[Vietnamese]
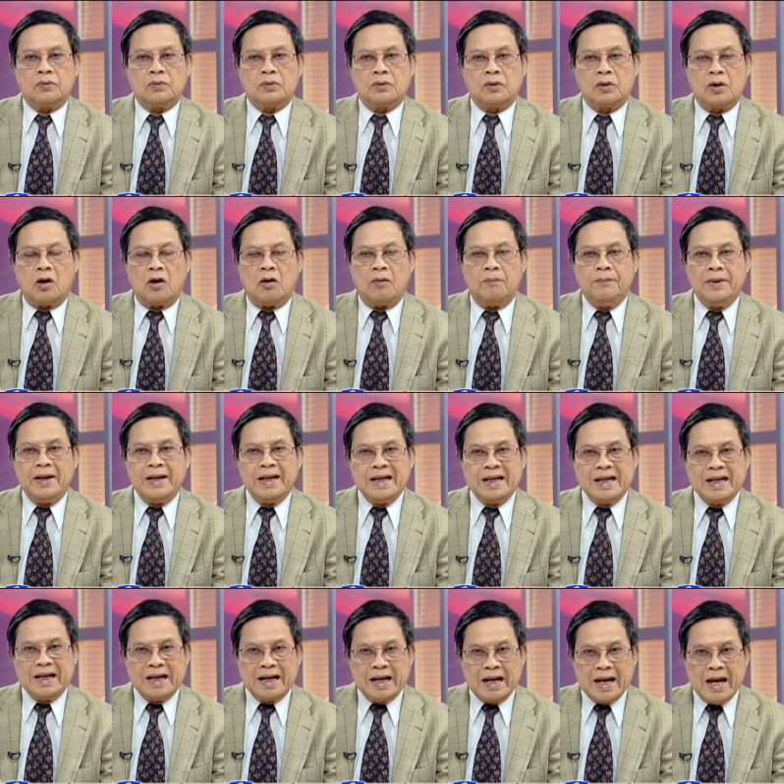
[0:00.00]
có
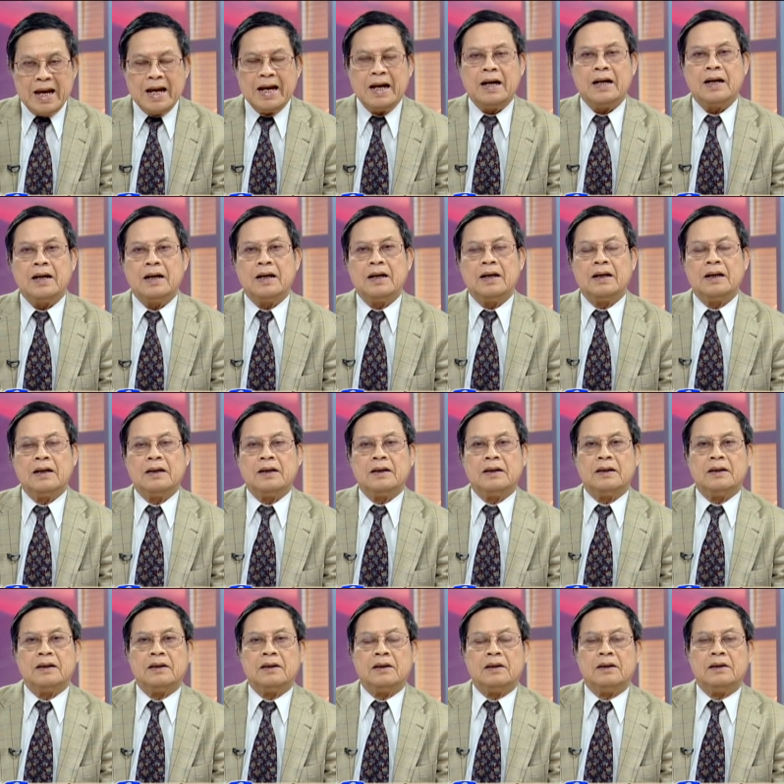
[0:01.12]
Medicare
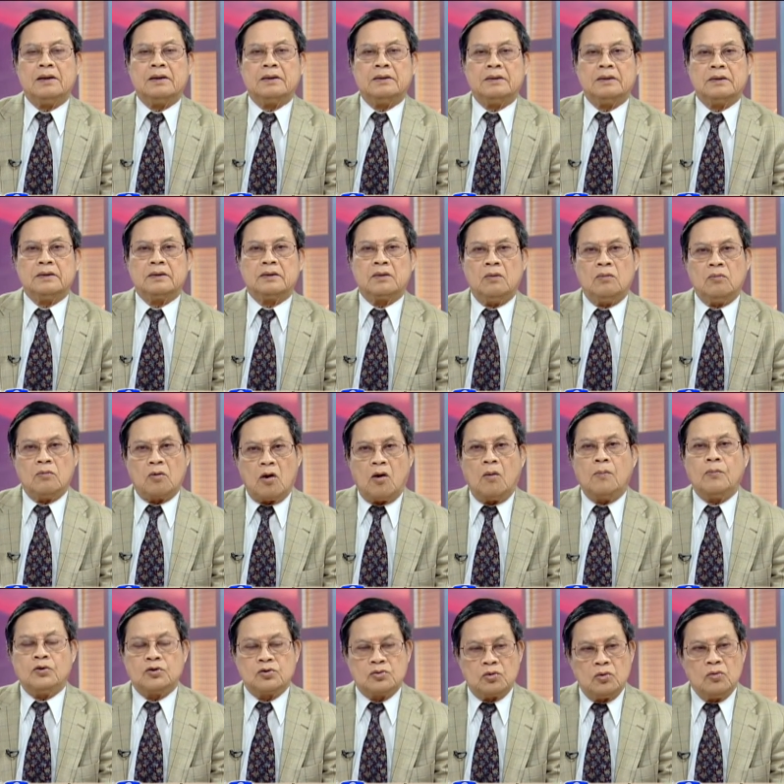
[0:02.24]
cũng có
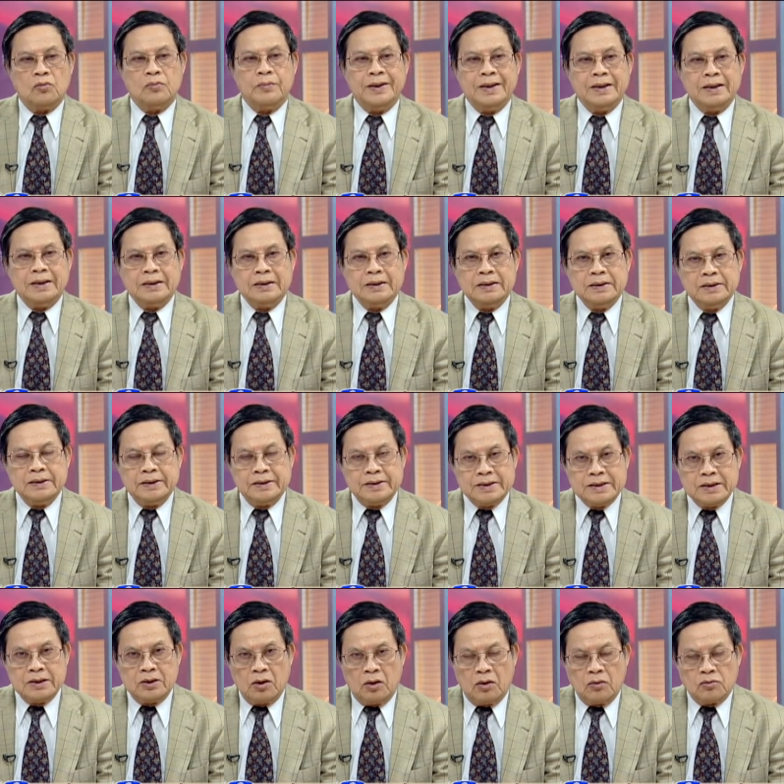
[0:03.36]
một số bình người
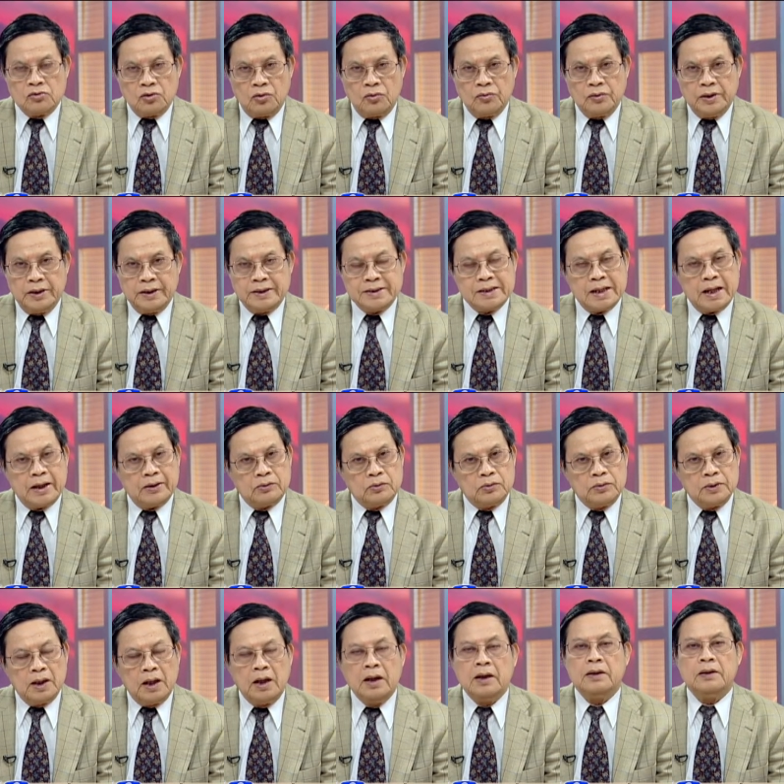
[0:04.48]
có số người trẻ tuổi
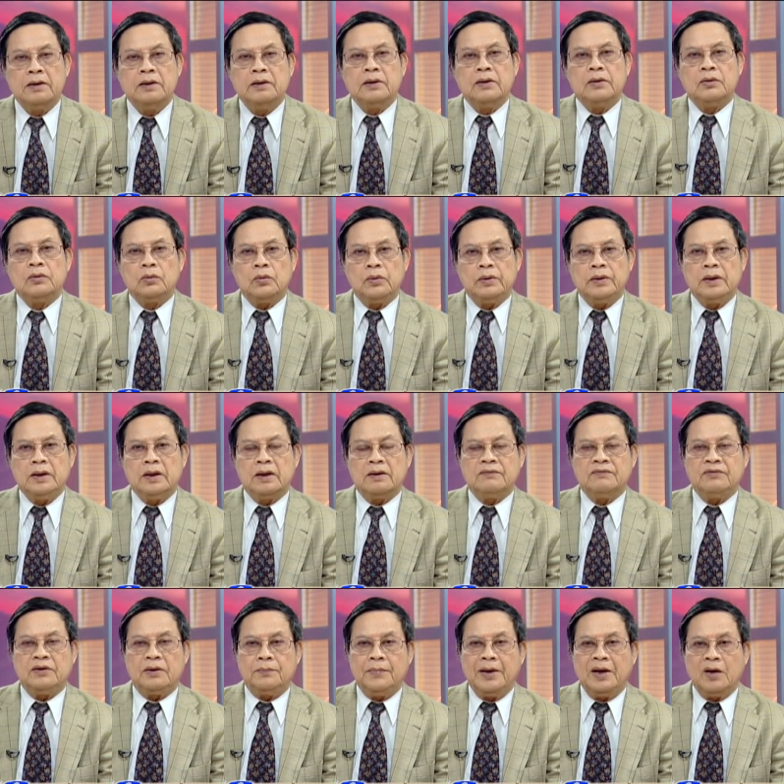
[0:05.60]
hơn tuy nhiên
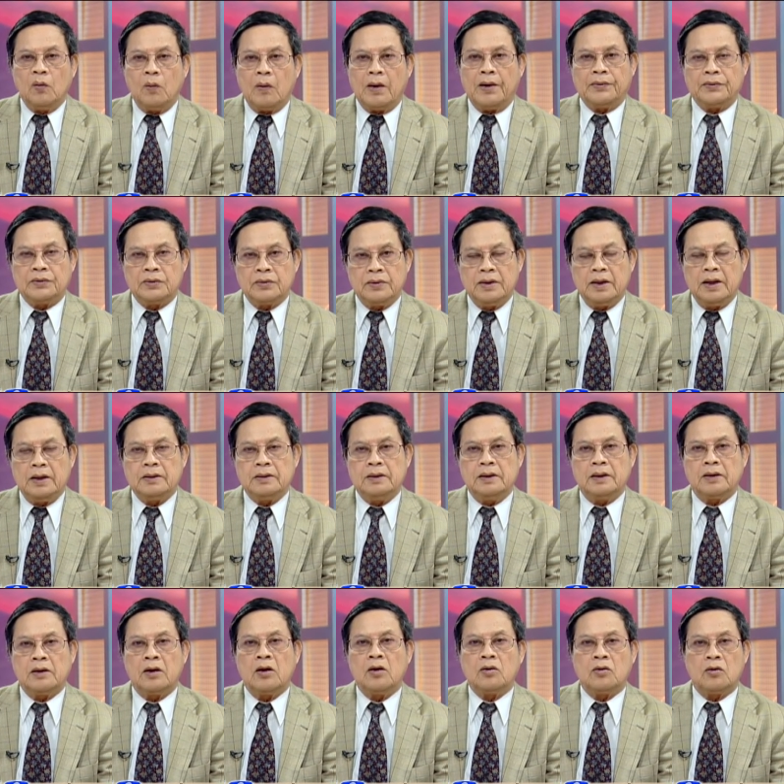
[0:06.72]
vì bình hoạn cho nên được
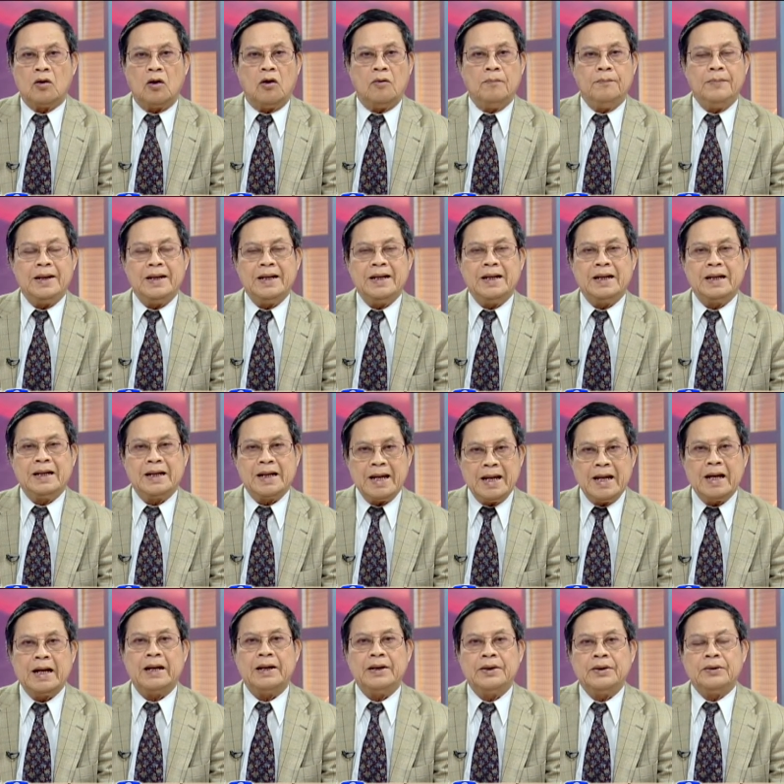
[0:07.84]
có Medicare
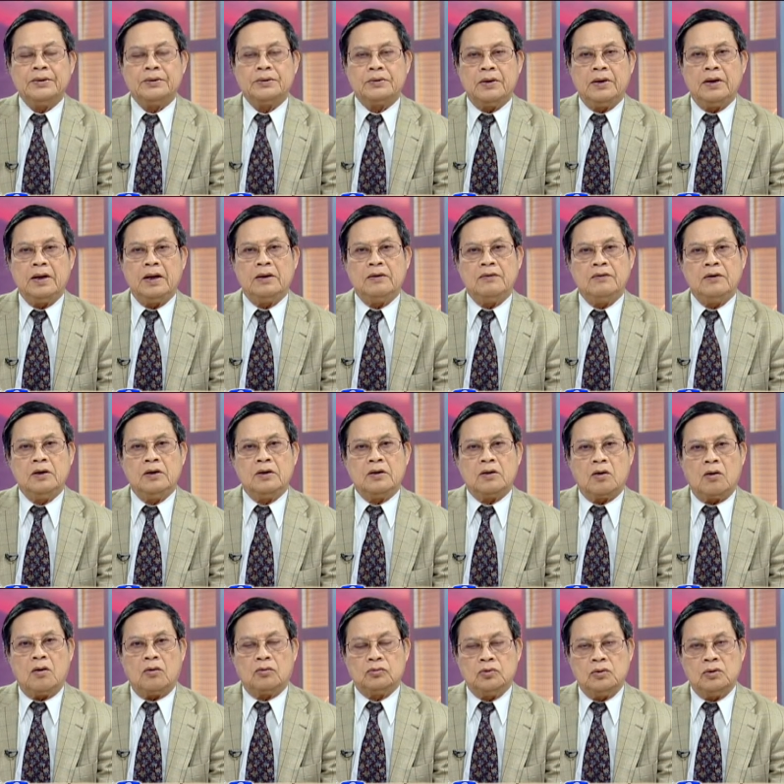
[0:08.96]
yeah. Dạ. cho nên
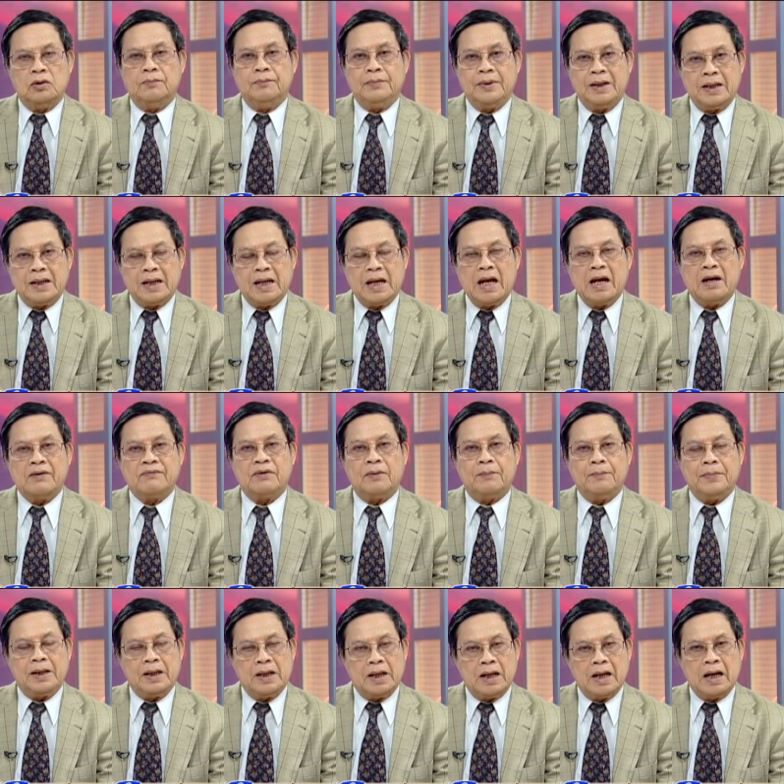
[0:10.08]
có thưởng Medicare và
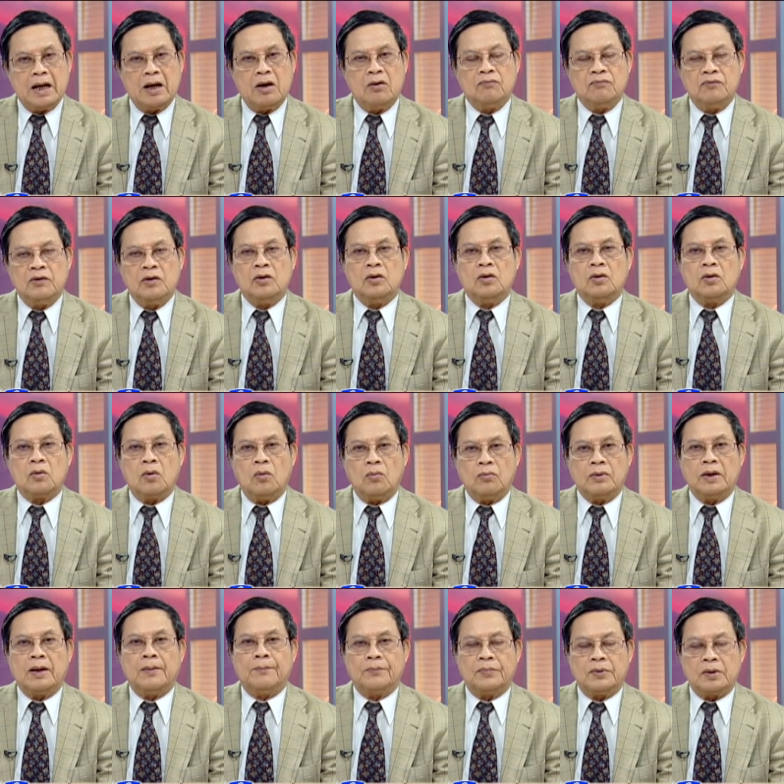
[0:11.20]
Medicaid cũng
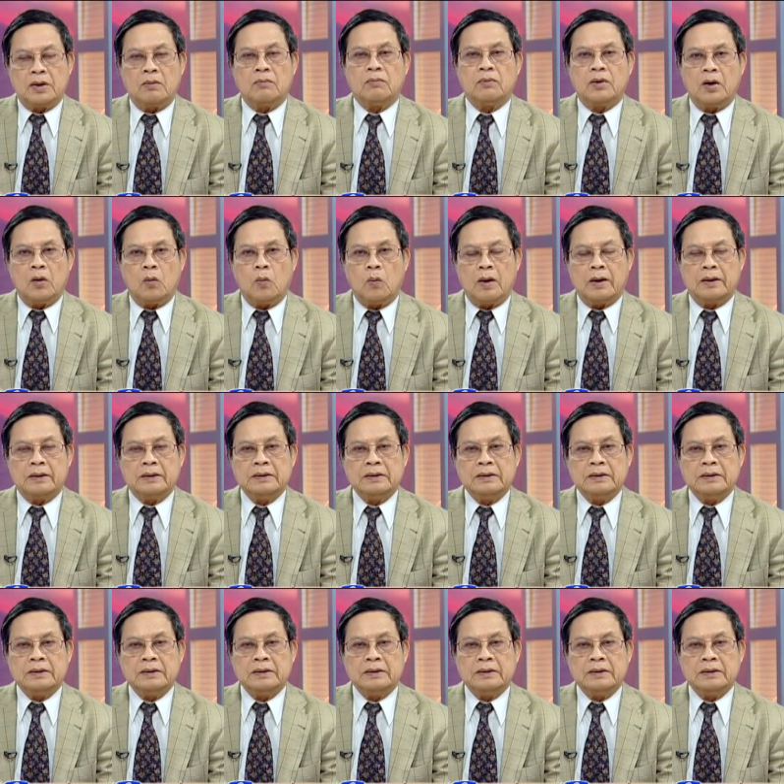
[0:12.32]
nằm trong cái khoảng